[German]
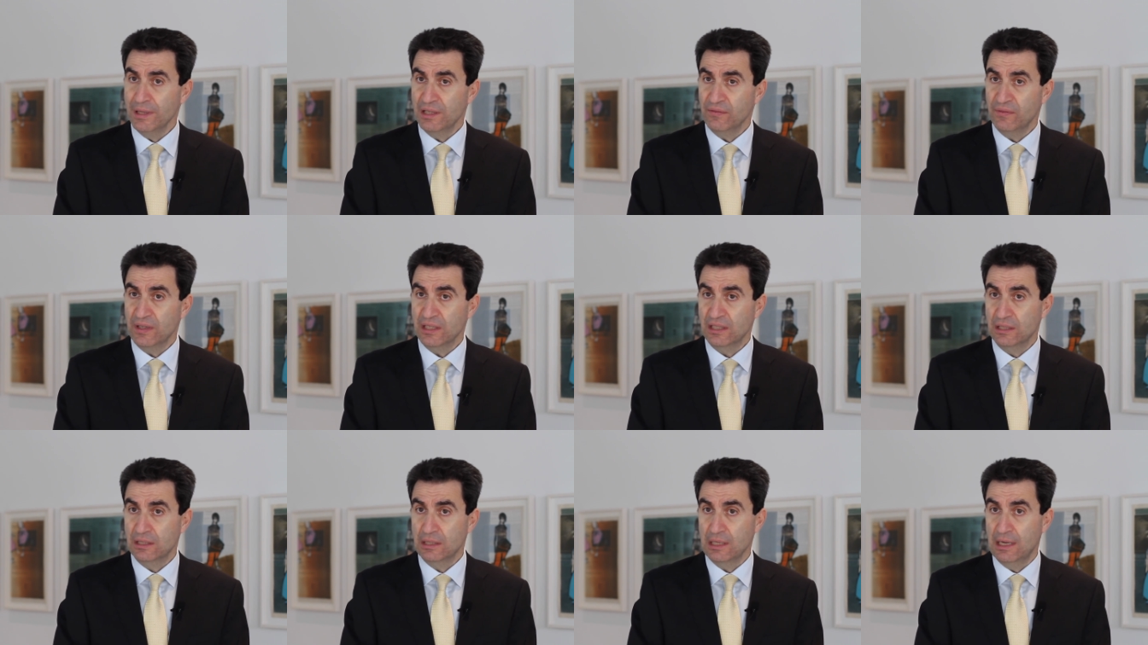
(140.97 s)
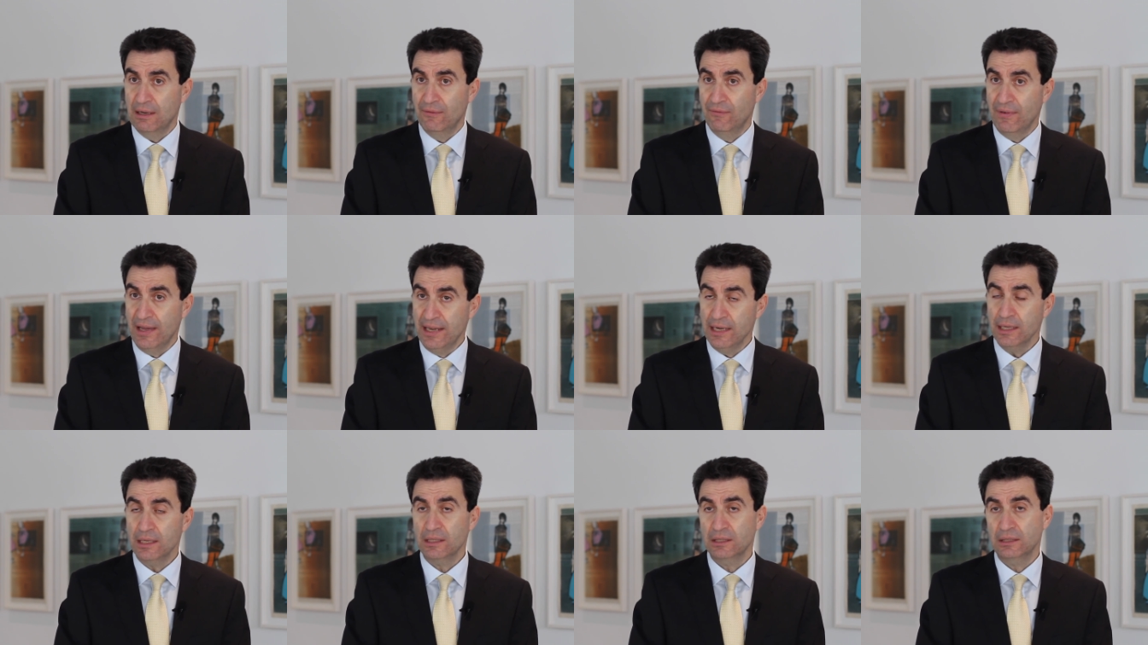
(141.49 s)
etwas
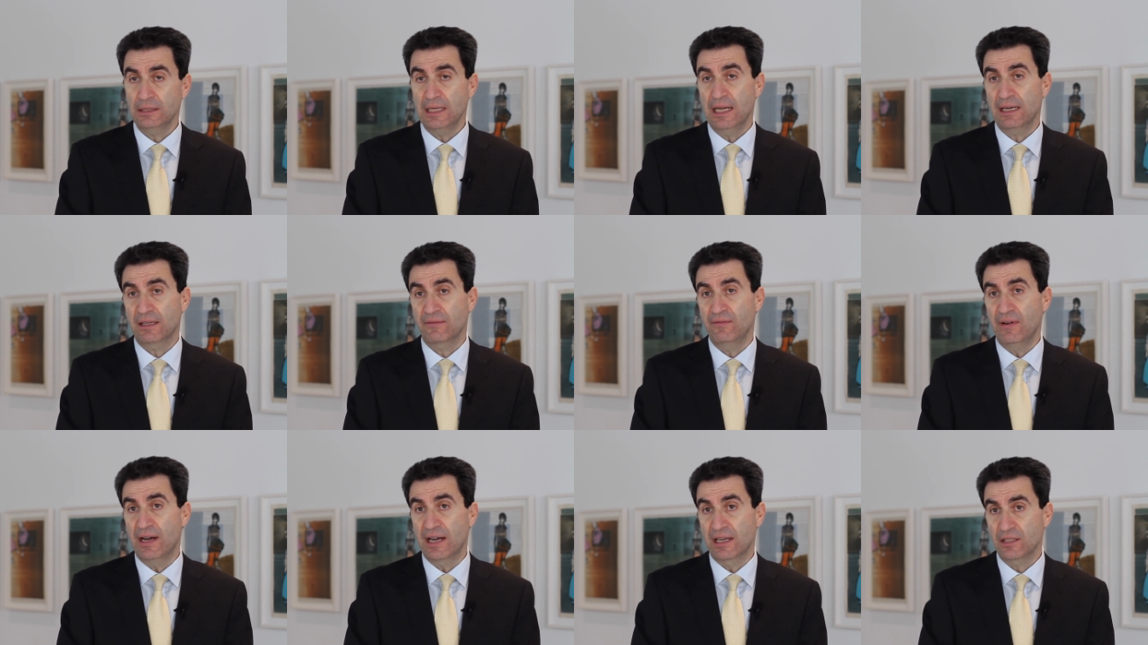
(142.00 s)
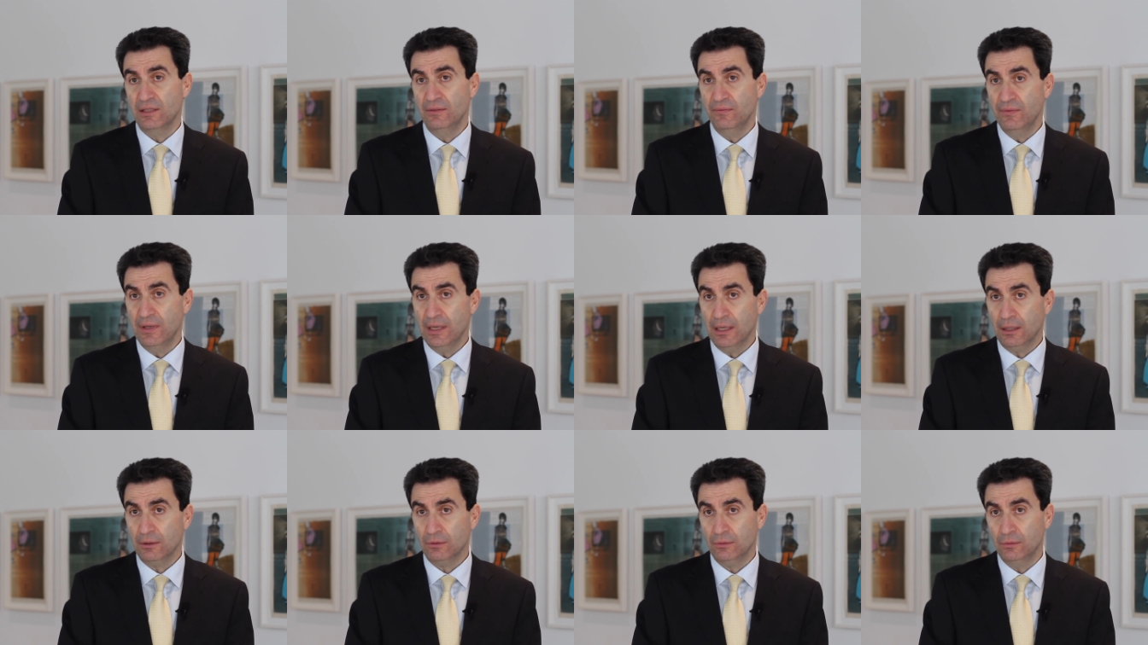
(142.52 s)
weniger stark wachsen
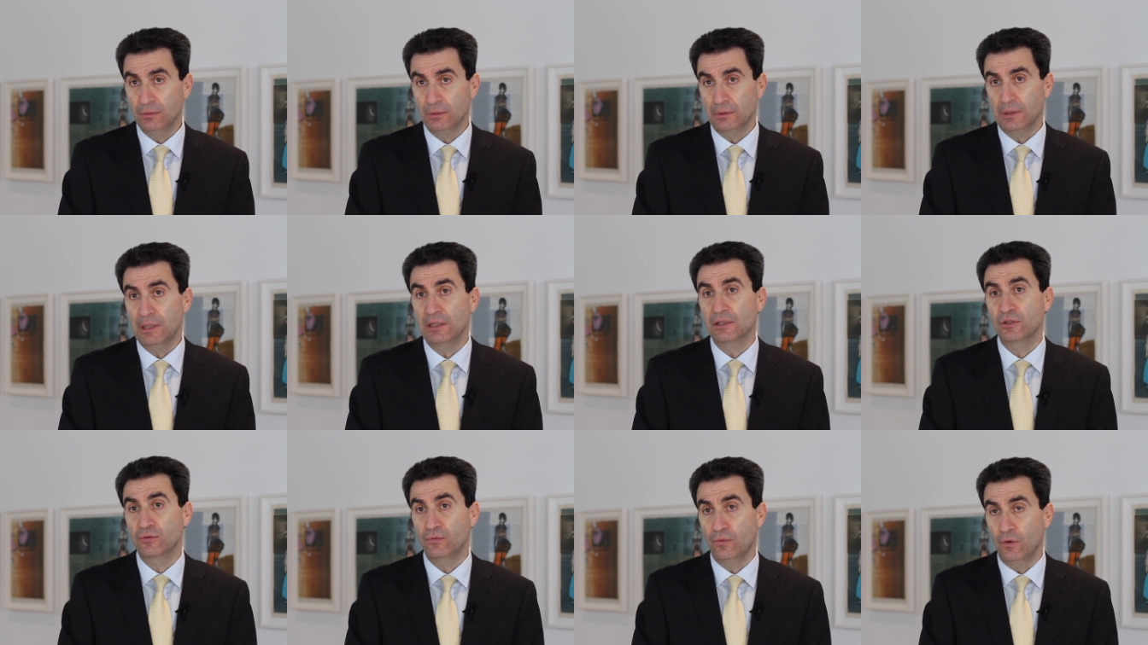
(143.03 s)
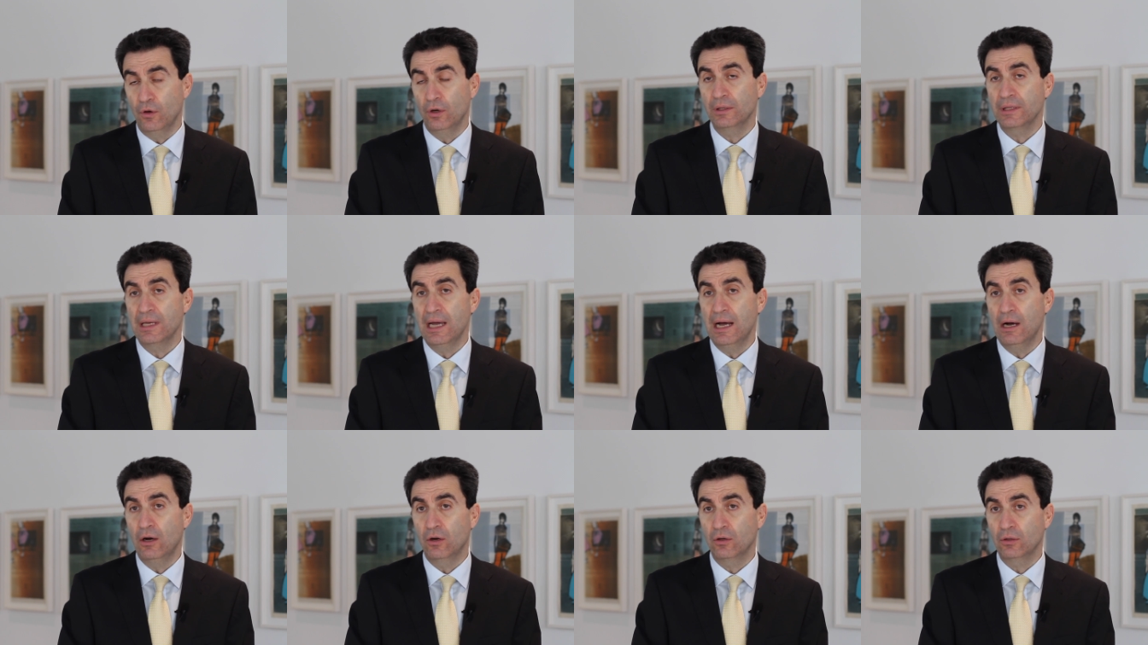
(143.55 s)
wird und als
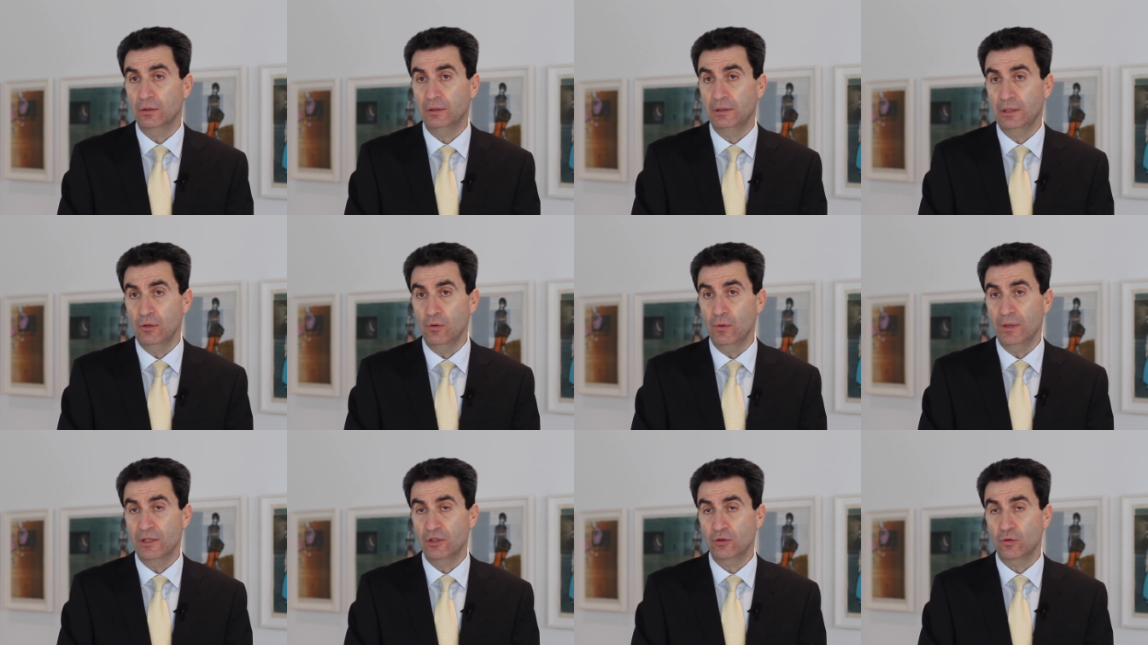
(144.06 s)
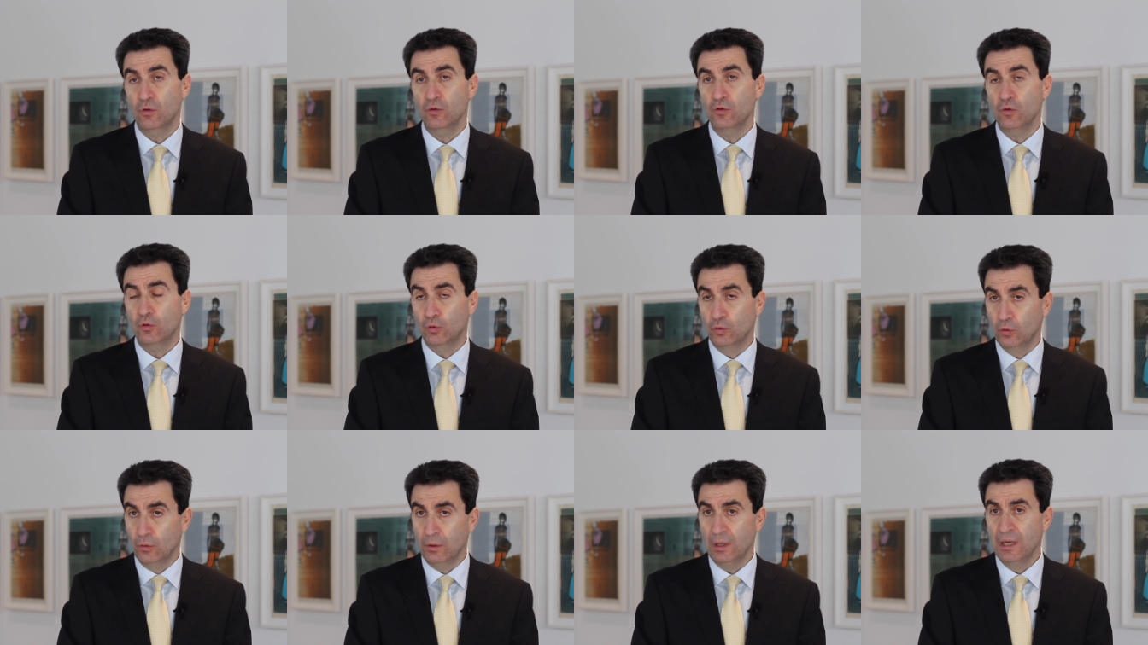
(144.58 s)
Folge auch die
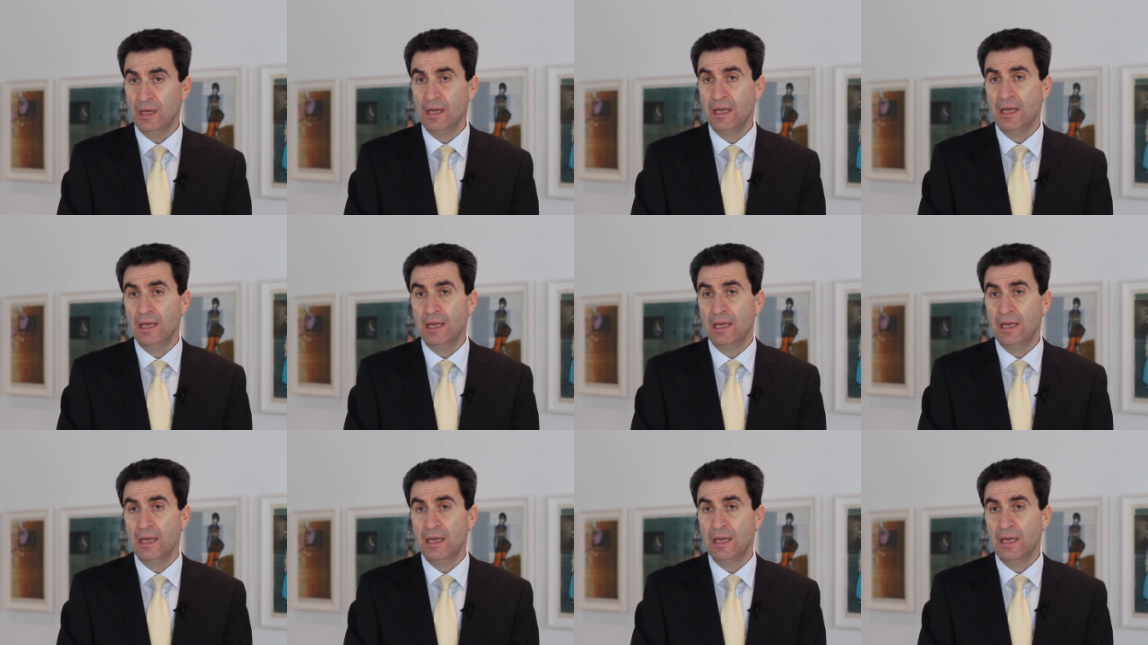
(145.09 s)
US-Konjunktur